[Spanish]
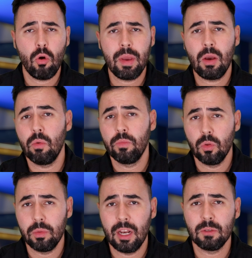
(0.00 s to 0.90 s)
económico,
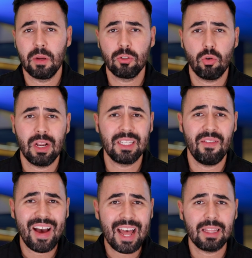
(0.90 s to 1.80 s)
donde las personas
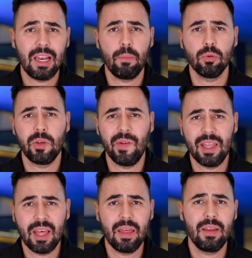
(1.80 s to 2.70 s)
debaten la
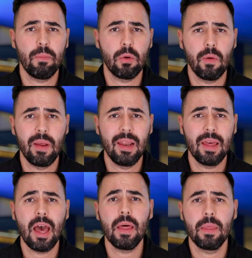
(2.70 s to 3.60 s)
posibilidad y la
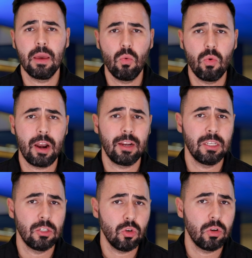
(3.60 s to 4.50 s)
probabilidad de una
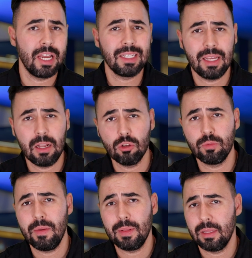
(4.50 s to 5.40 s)
recesión ya sea en el
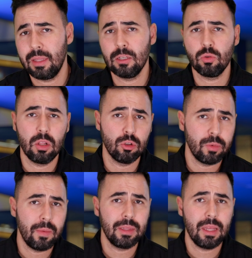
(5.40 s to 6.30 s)
2023 o en el
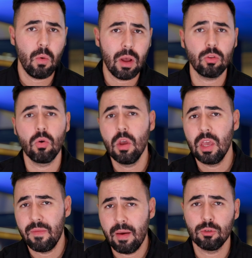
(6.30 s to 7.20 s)
2024
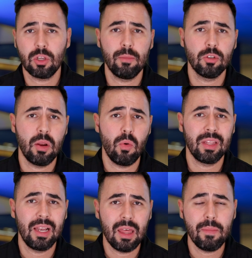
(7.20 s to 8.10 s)
y vemos cambios en la
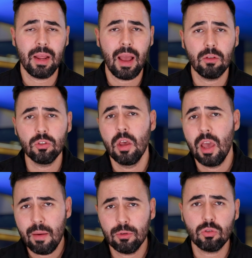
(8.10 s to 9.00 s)
volatilidad de mercados,
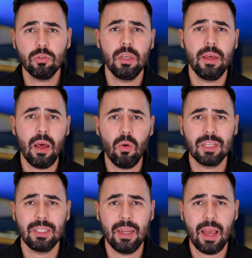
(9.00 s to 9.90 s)
hemos considerado
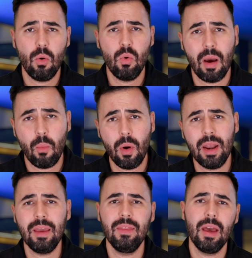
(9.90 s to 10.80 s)
que sería una
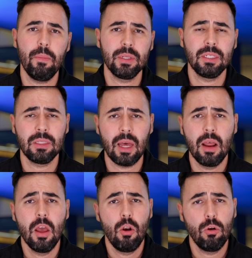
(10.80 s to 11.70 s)
buena idea
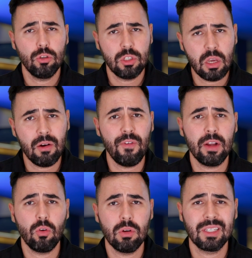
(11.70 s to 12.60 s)
presentar los cinco
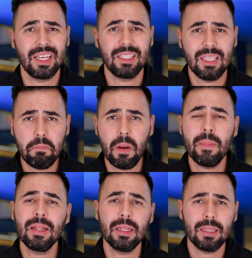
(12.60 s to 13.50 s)
factores que
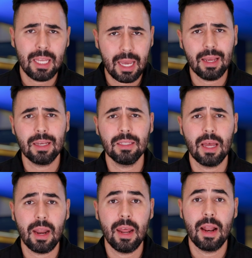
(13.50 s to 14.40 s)
simplemente tienen que
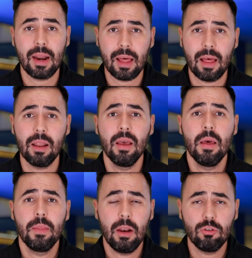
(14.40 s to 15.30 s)
estar en el radar
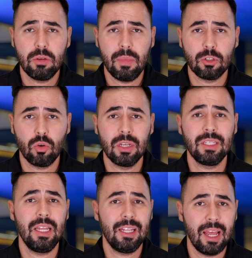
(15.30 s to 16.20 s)
de los
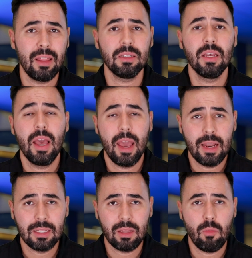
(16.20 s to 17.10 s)
inversores y traders
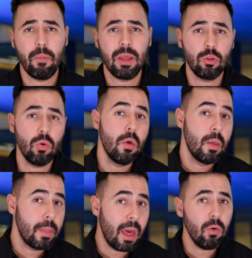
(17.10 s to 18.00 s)
en este momento,
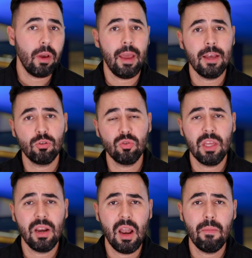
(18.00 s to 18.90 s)
dado que estos
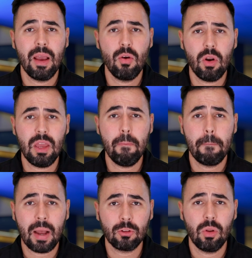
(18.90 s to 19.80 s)
tienen el mayor
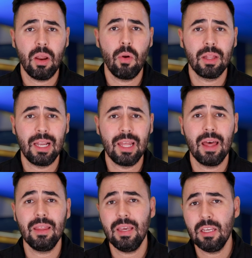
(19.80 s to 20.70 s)
impacto en la
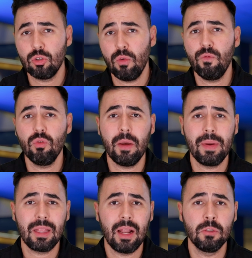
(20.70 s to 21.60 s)
volatilidad y son
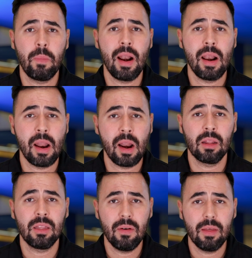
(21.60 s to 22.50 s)
fundamentales para la
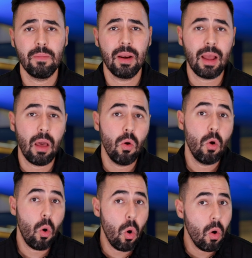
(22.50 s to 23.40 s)
narrativa de mercado
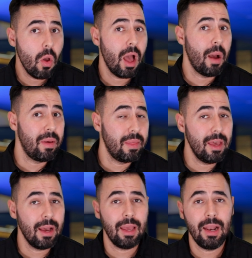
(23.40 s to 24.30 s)
o a
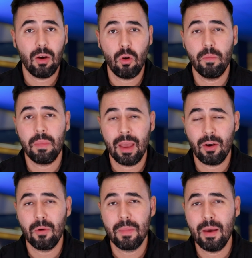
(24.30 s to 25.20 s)
medida que la
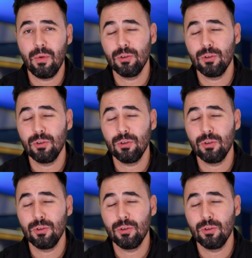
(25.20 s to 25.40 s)
economía economía